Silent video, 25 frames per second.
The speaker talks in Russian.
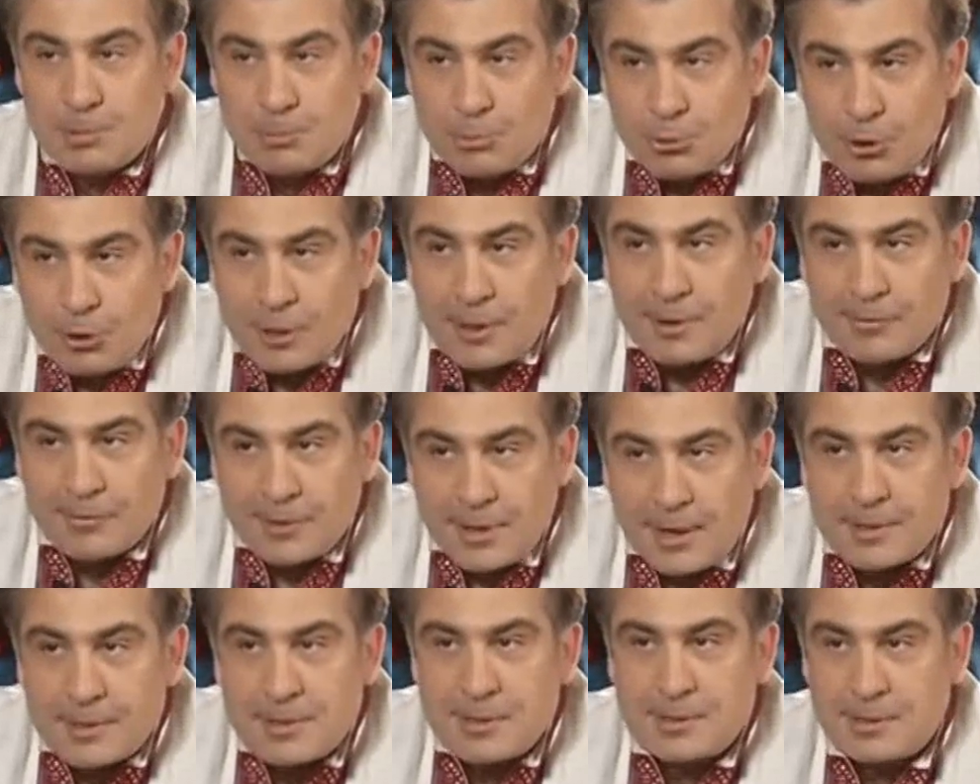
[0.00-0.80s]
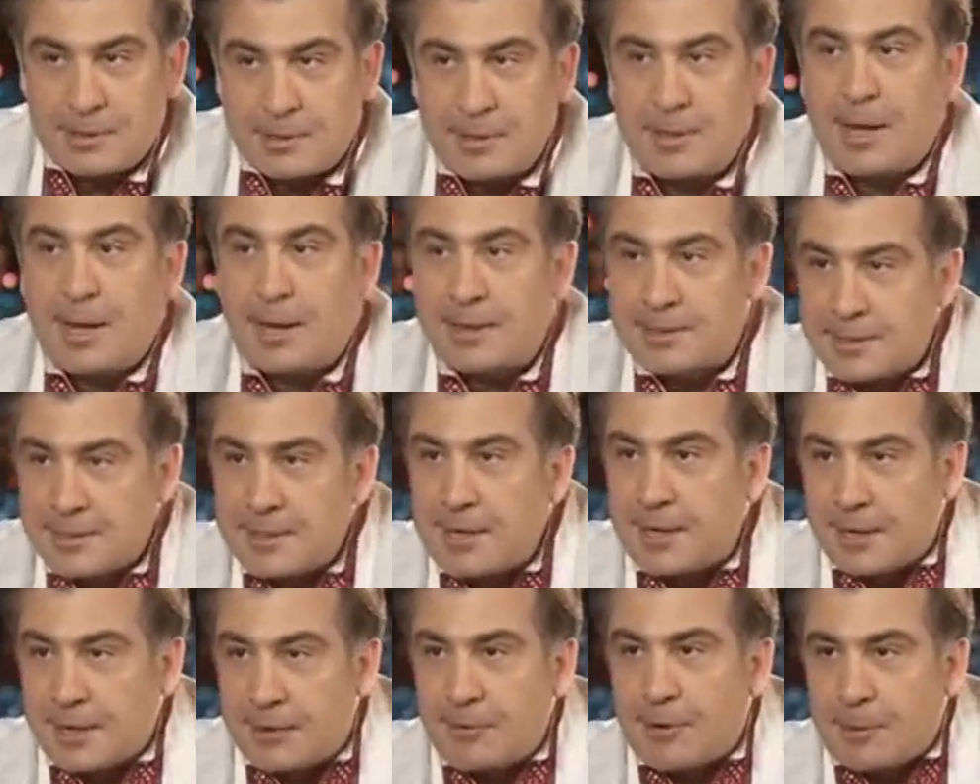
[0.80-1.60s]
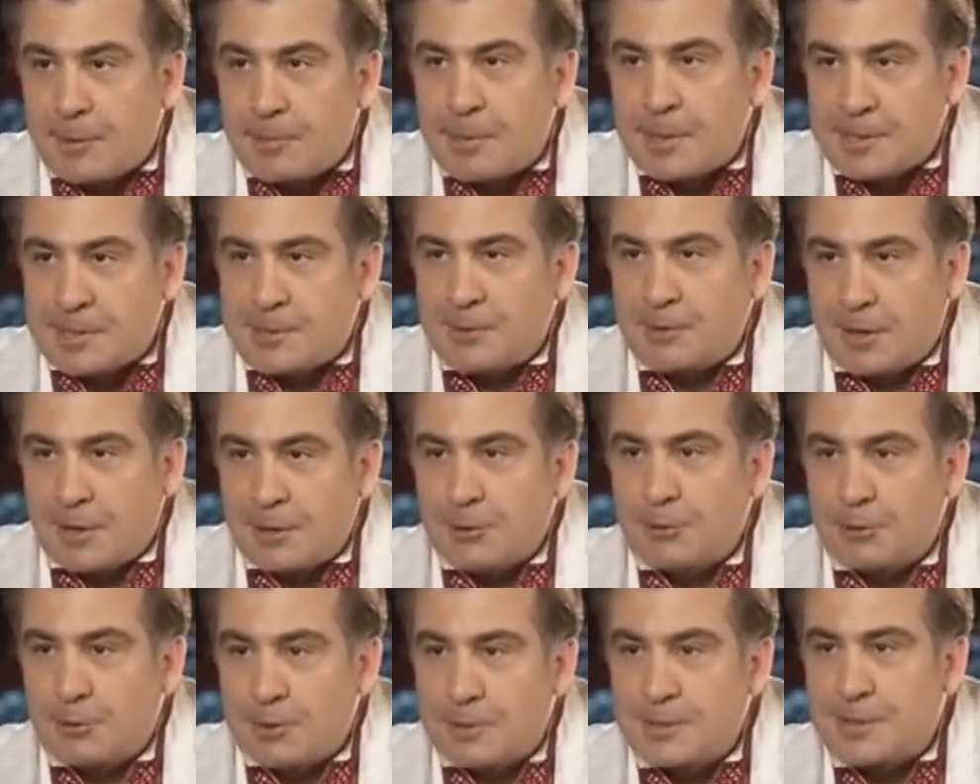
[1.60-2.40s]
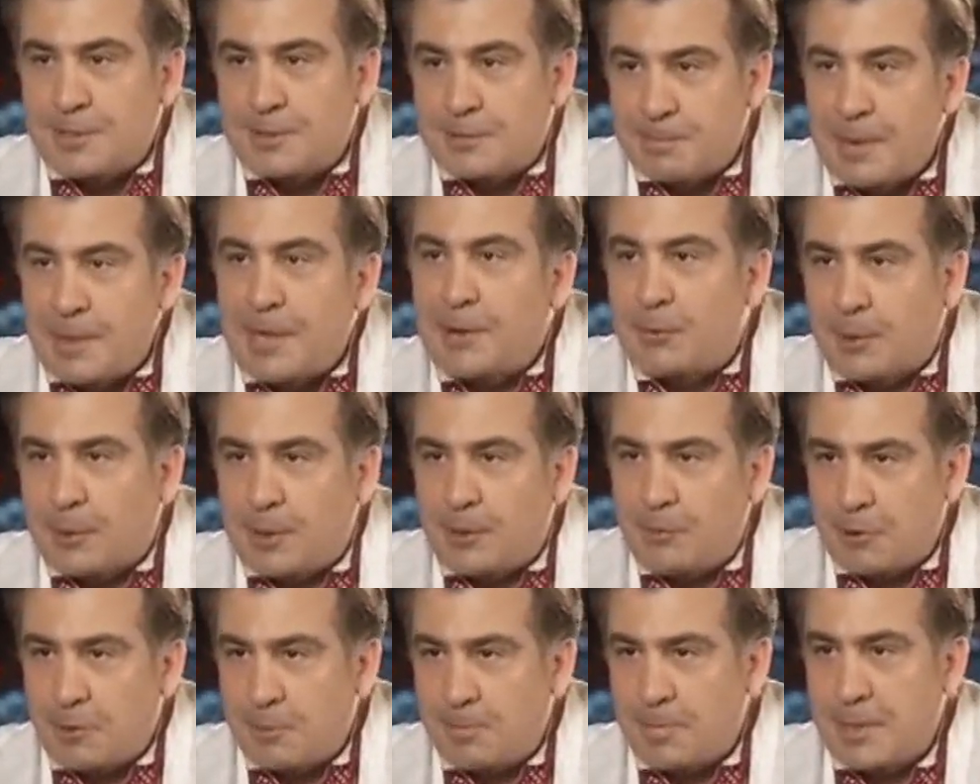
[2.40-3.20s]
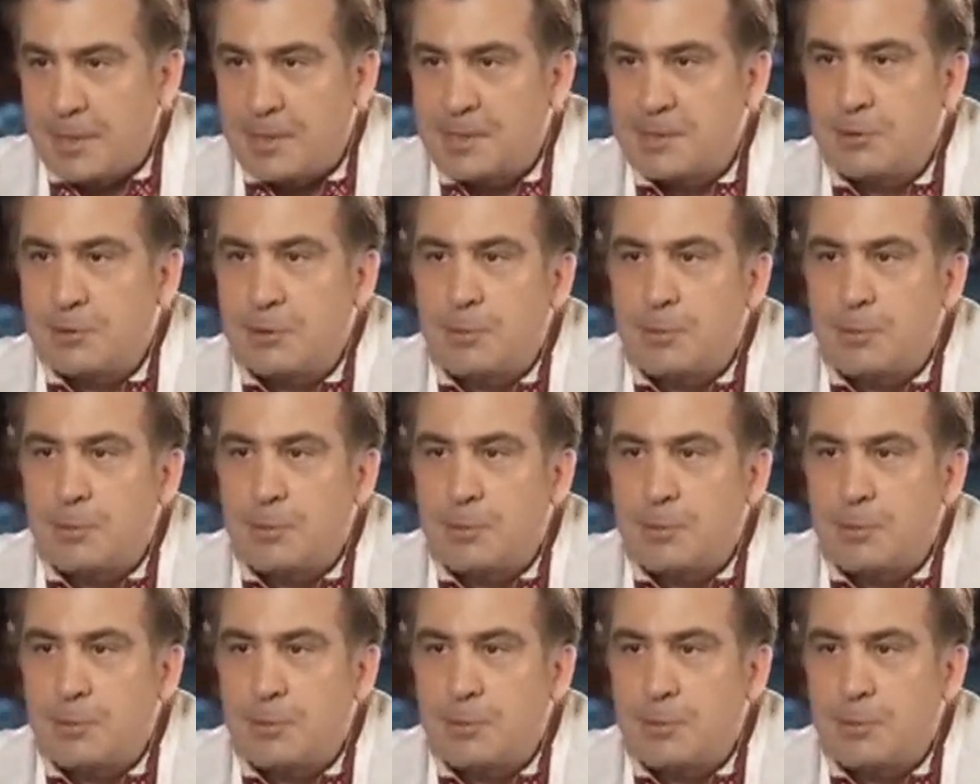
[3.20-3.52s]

много нас от тех европейцев, которые здесь, первых европейцев.